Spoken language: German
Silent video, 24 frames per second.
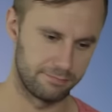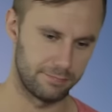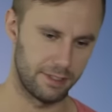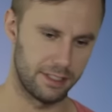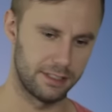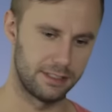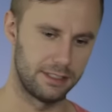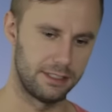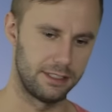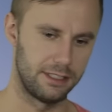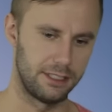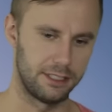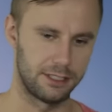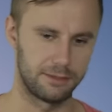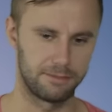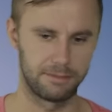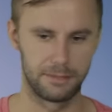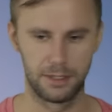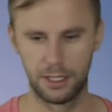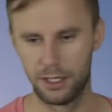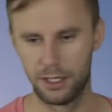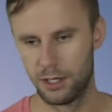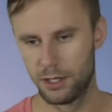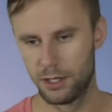weiß ich nicht,
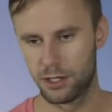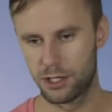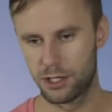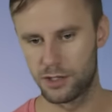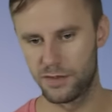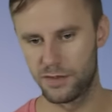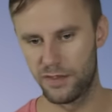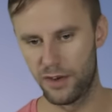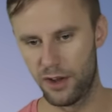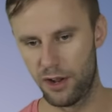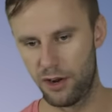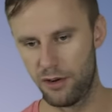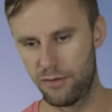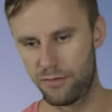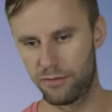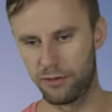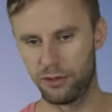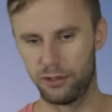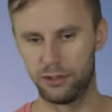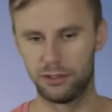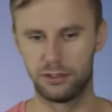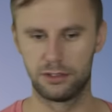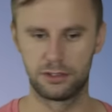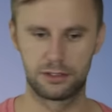12
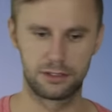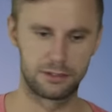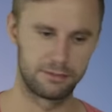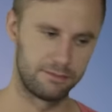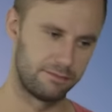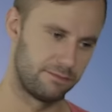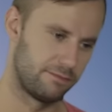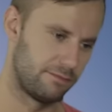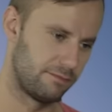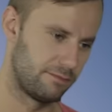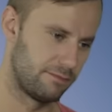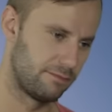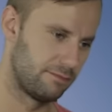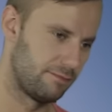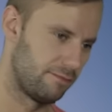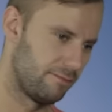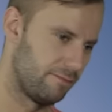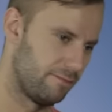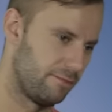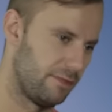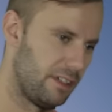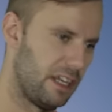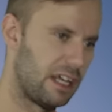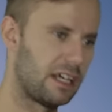und
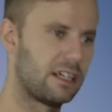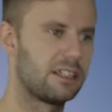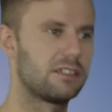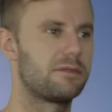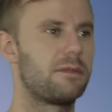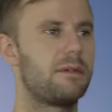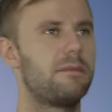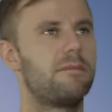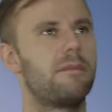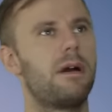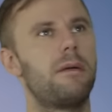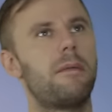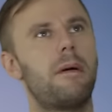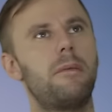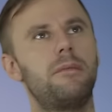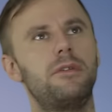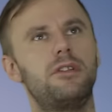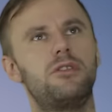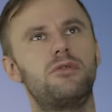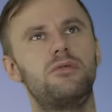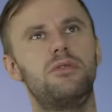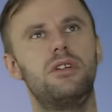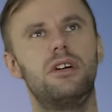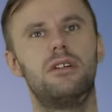wie lange ist man beim
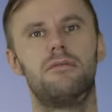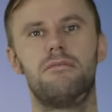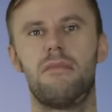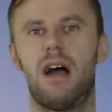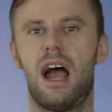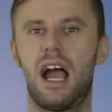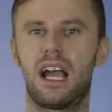Abitur?